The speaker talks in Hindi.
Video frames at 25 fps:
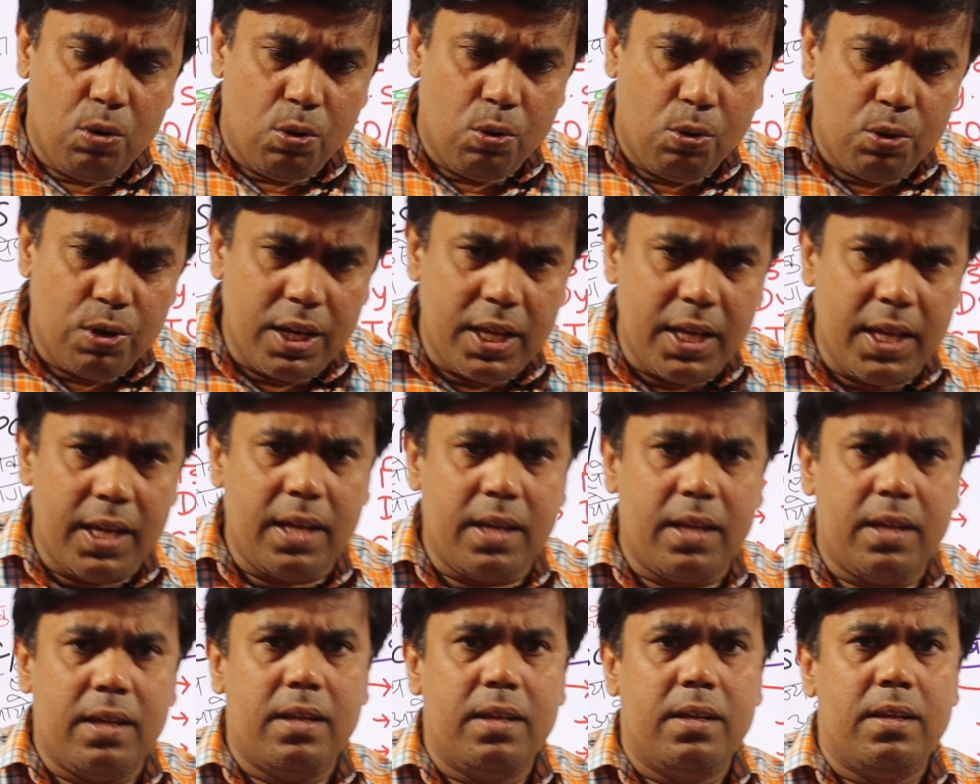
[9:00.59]
होने
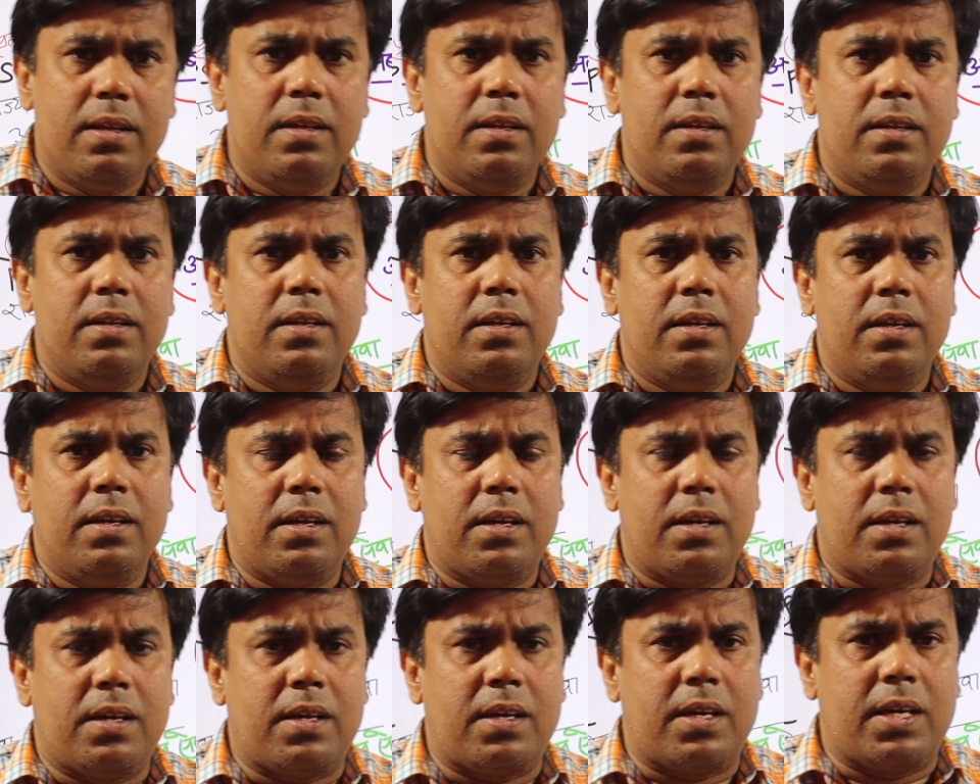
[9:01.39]

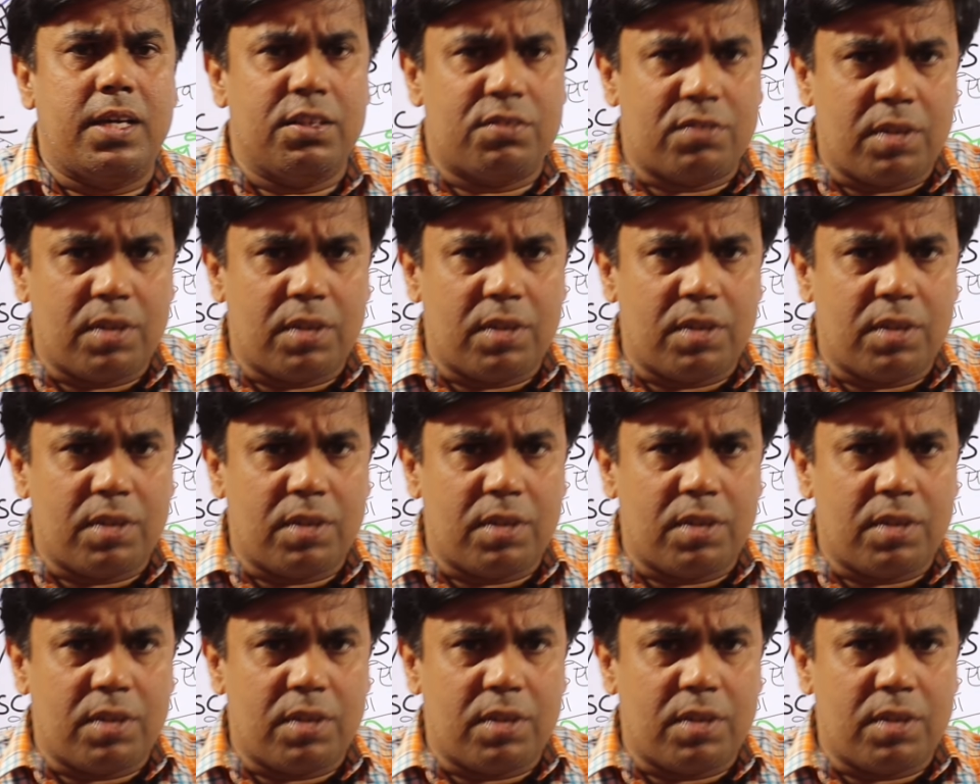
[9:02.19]
के